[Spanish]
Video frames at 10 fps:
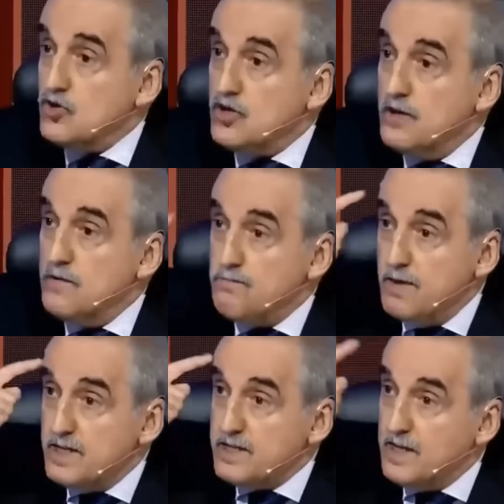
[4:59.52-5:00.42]
Alberto
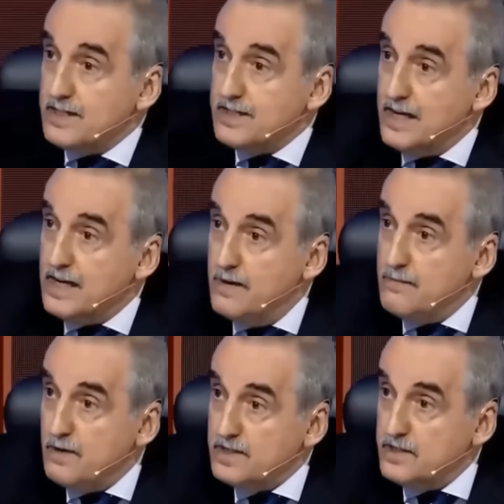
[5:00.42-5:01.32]
le gana a
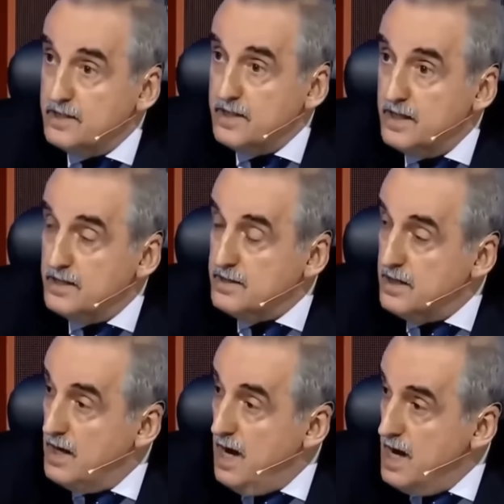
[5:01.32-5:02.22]
Macri no hay ninguna
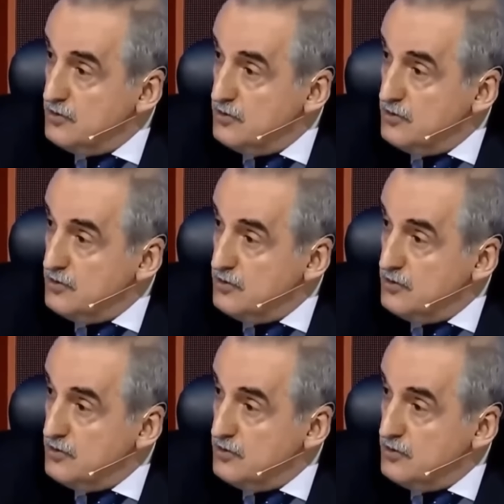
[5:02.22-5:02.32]
revolución.